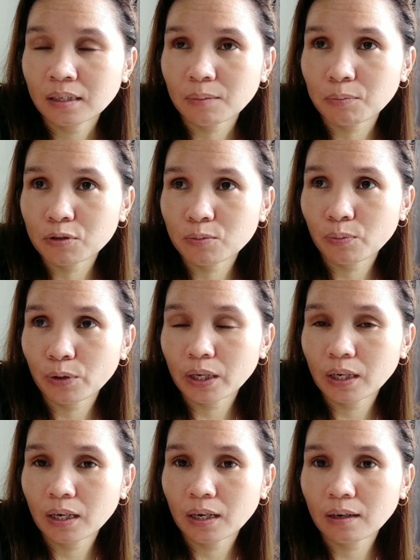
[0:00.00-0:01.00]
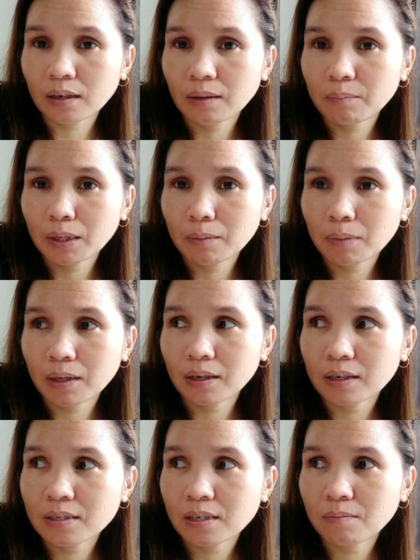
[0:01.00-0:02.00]
tapos pwede na kaming
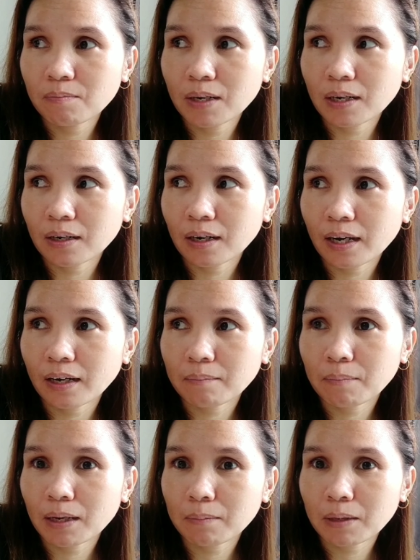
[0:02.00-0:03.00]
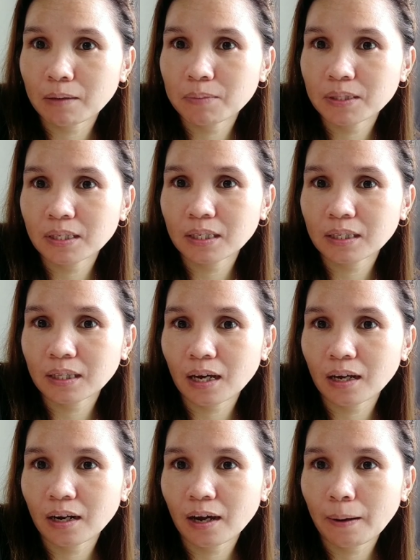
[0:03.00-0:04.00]
mag-receive ng like may
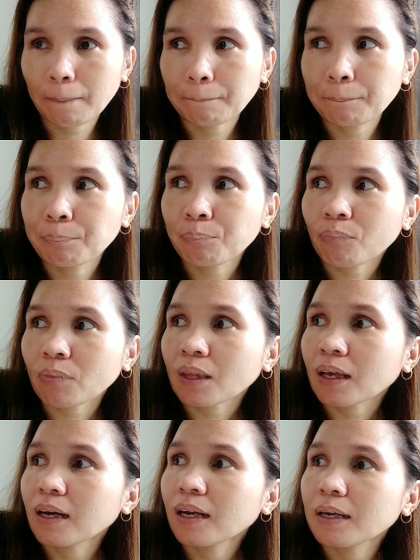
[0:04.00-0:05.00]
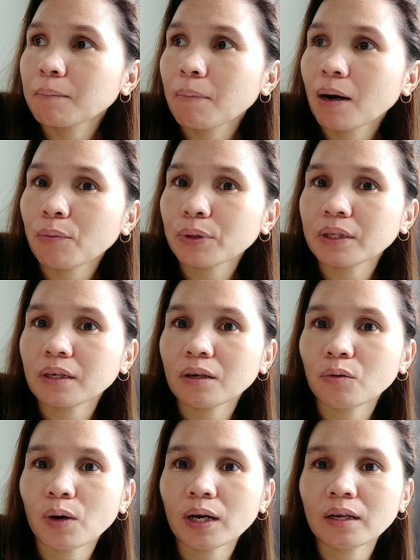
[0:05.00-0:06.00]
magbisita na lima
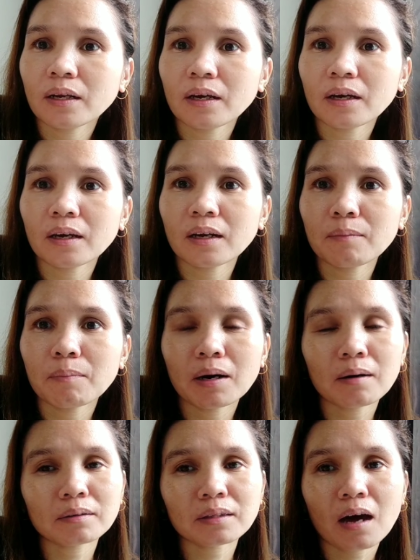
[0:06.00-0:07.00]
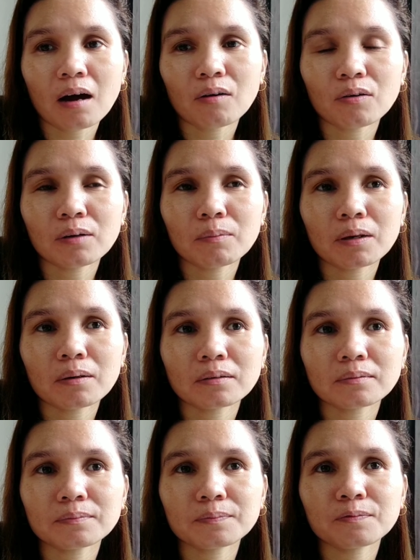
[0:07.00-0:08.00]
within one day limang tao
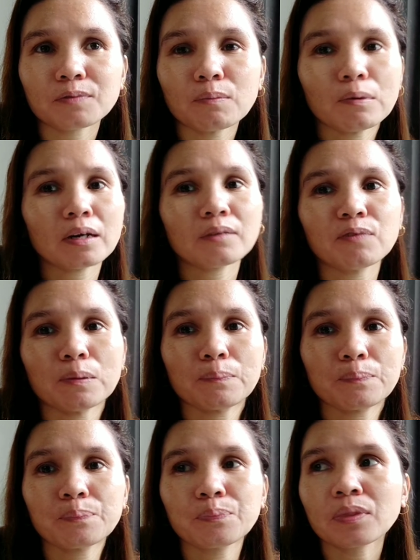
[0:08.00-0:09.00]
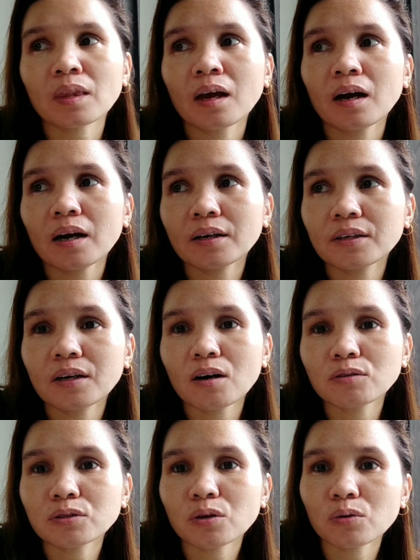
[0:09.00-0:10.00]
limang from from other
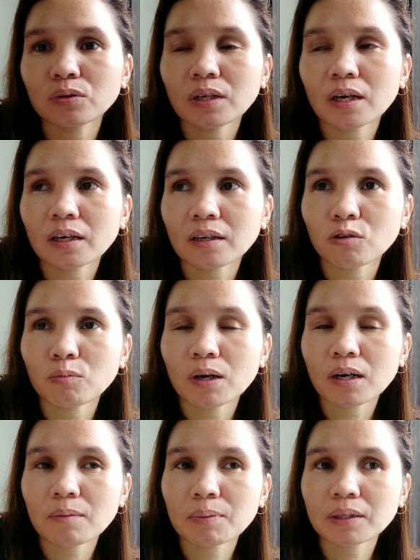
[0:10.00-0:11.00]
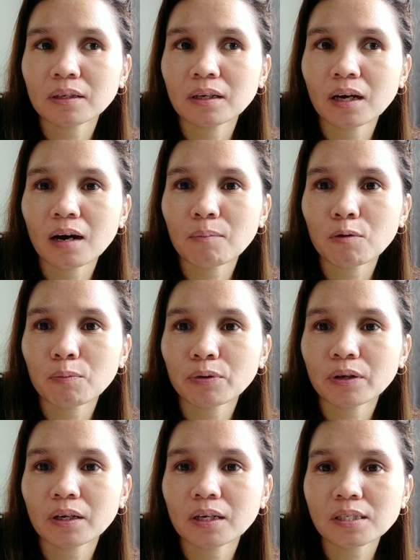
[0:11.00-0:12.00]
household like yung mga kapatid ni Amo
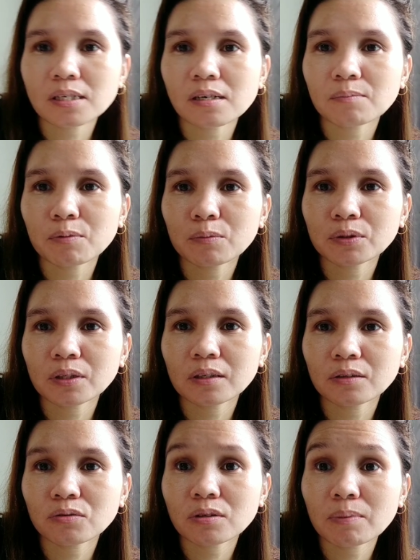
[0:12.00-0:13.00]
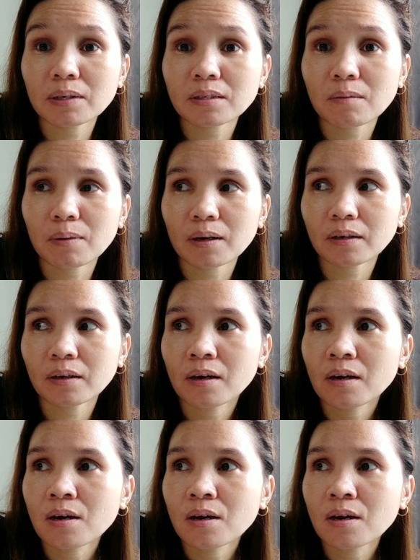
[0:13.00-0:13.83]
pwede na silang pumunta dito sabay-sabay